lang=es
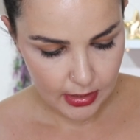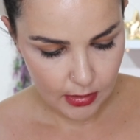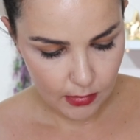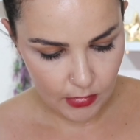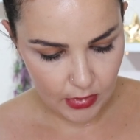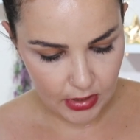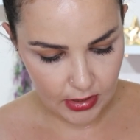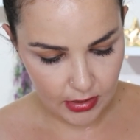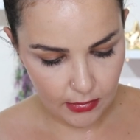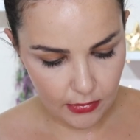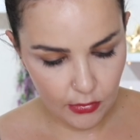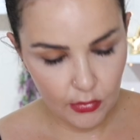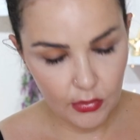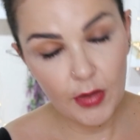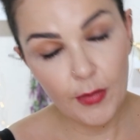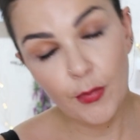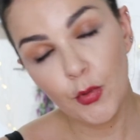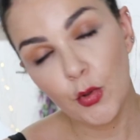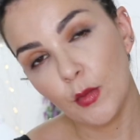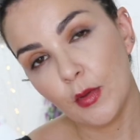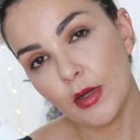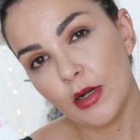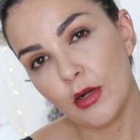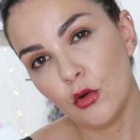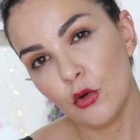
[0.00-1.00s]
mi intención es
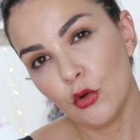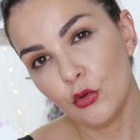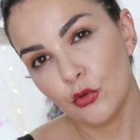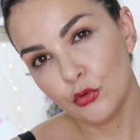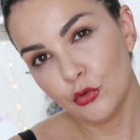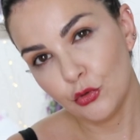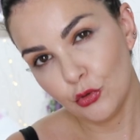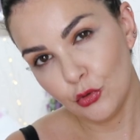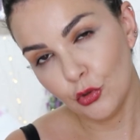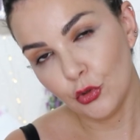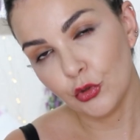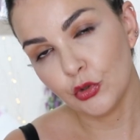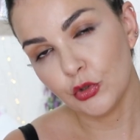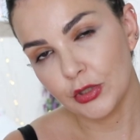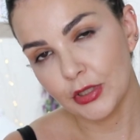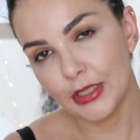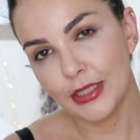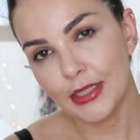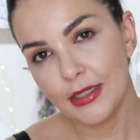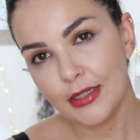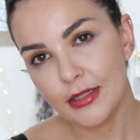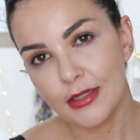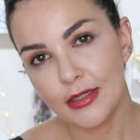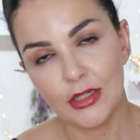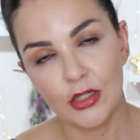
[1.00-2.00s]
probar los,
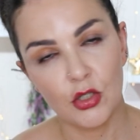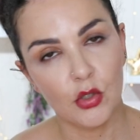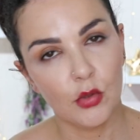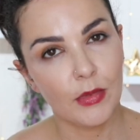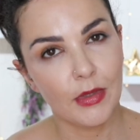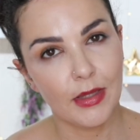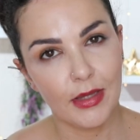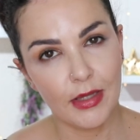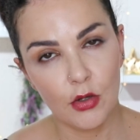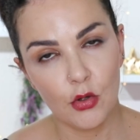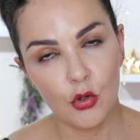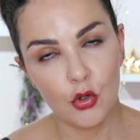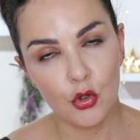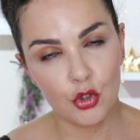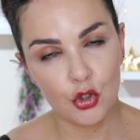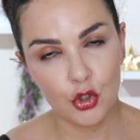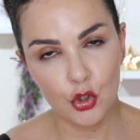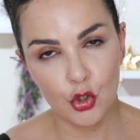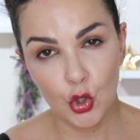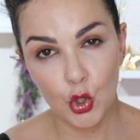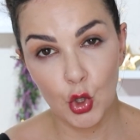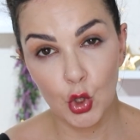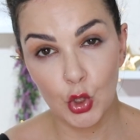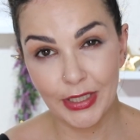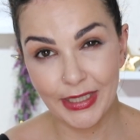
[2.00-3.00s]
tres si no me dejo los
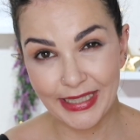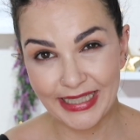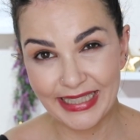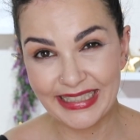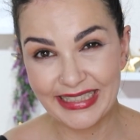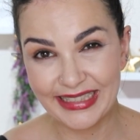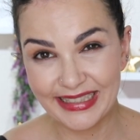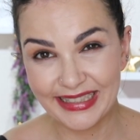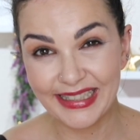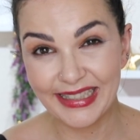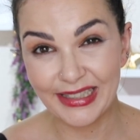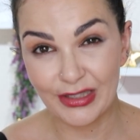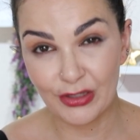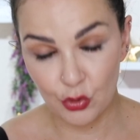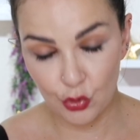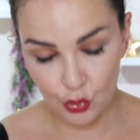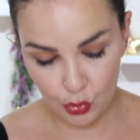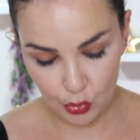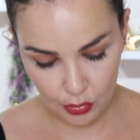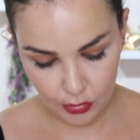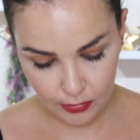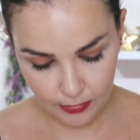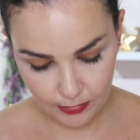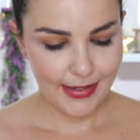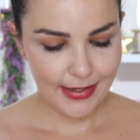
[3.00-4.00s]
ojos en el intento.
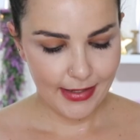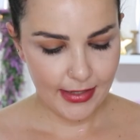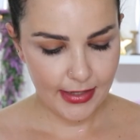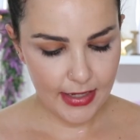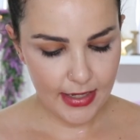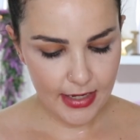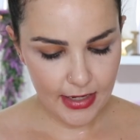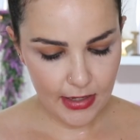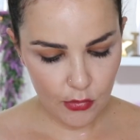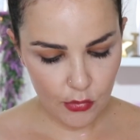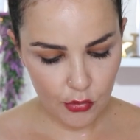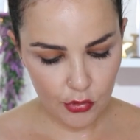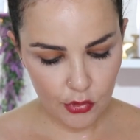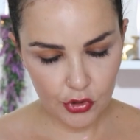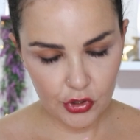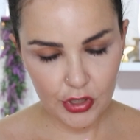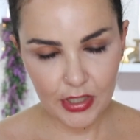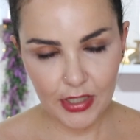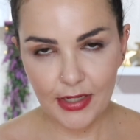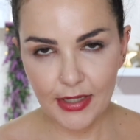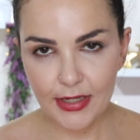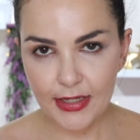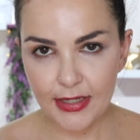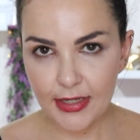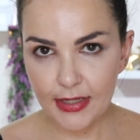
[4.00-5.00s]
Y el uno
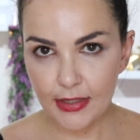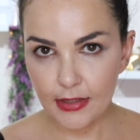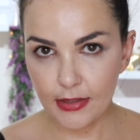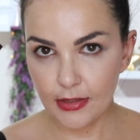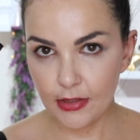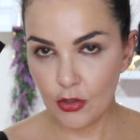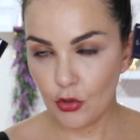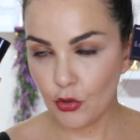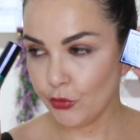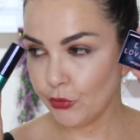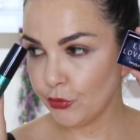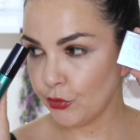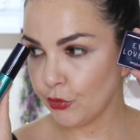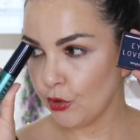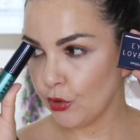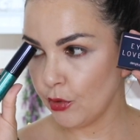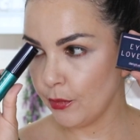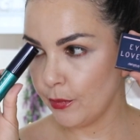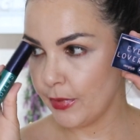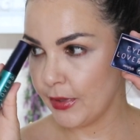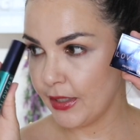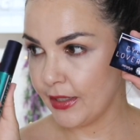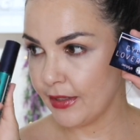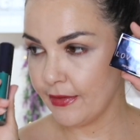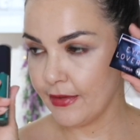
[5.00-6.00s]
sería los
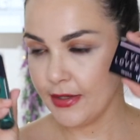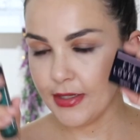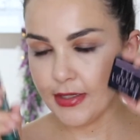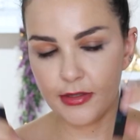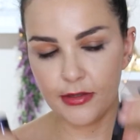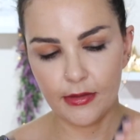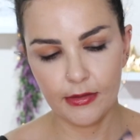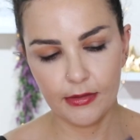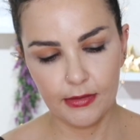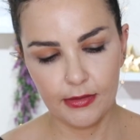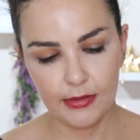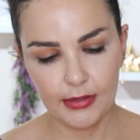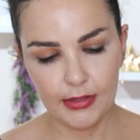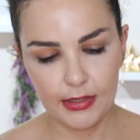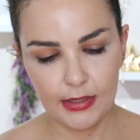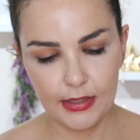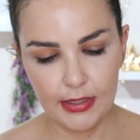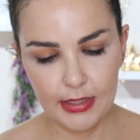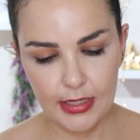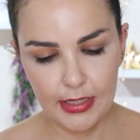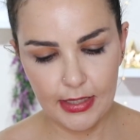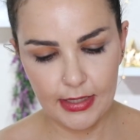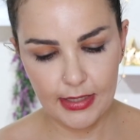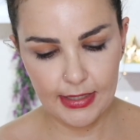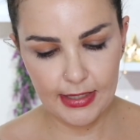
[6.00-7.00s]
tonos verdes.
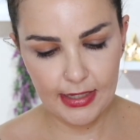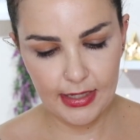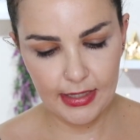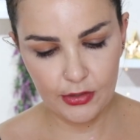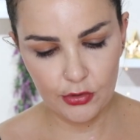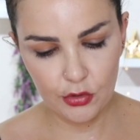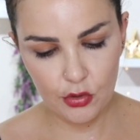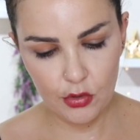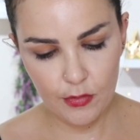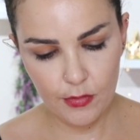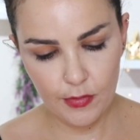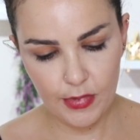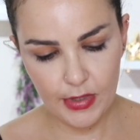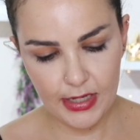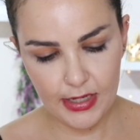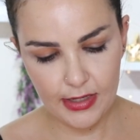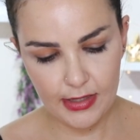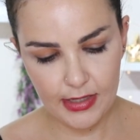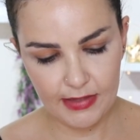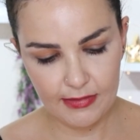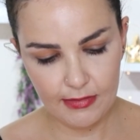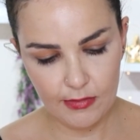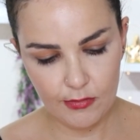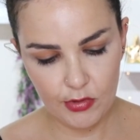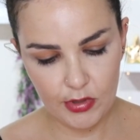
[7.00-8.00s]
Así que la sombra
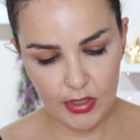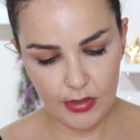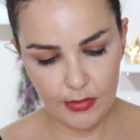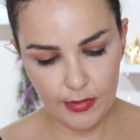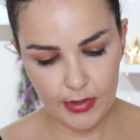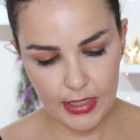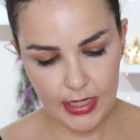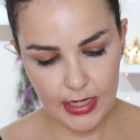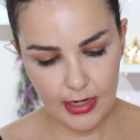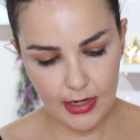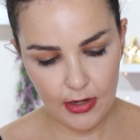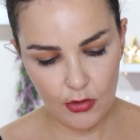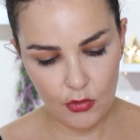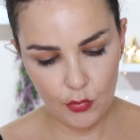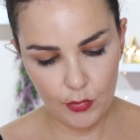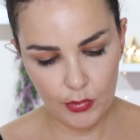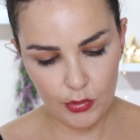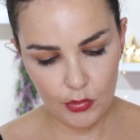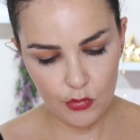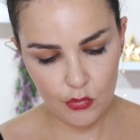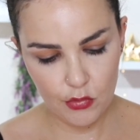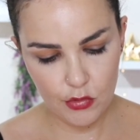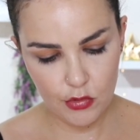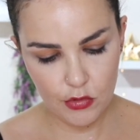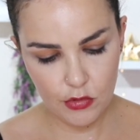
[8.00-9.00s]
la vamos a abrir, la
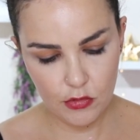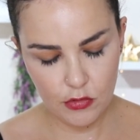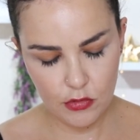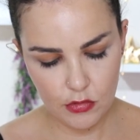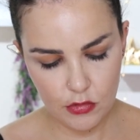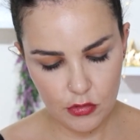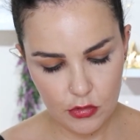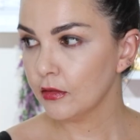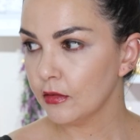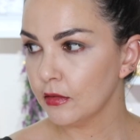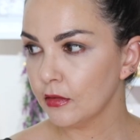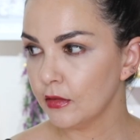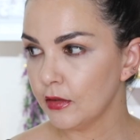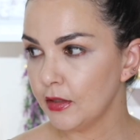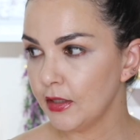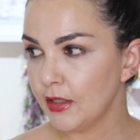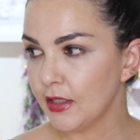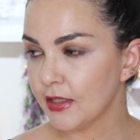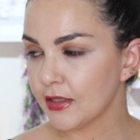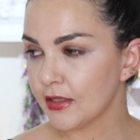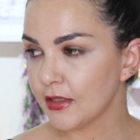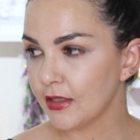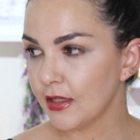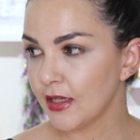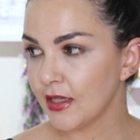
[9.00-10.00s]
número uno y
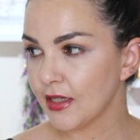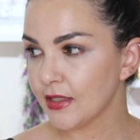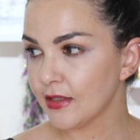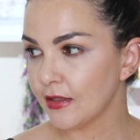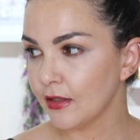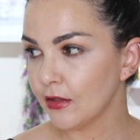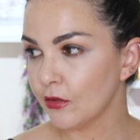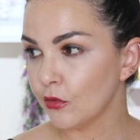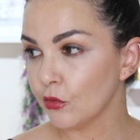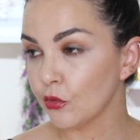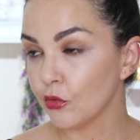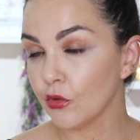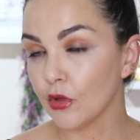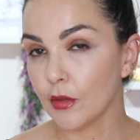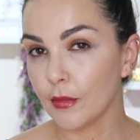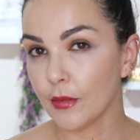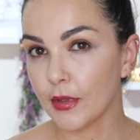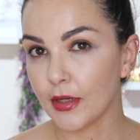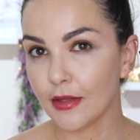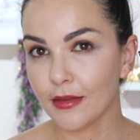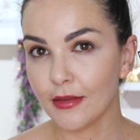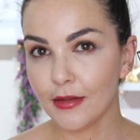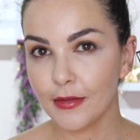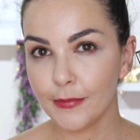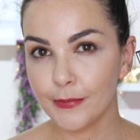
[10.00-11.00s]
es este tono de verde.